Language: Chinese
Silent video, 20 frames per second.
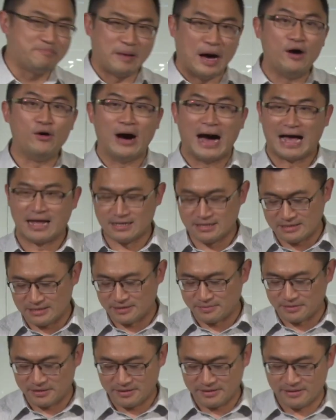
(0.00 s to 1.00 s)
包含什
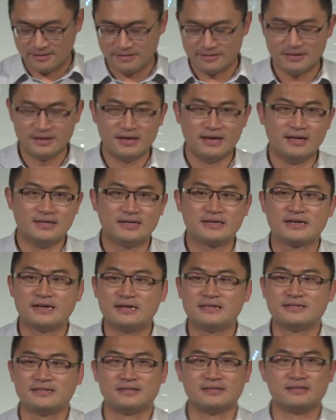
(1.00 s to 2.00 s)
么哈？这
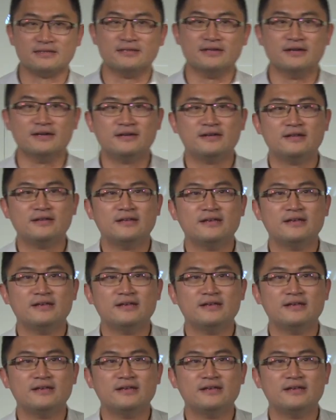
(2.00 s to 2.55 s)
歌词呢，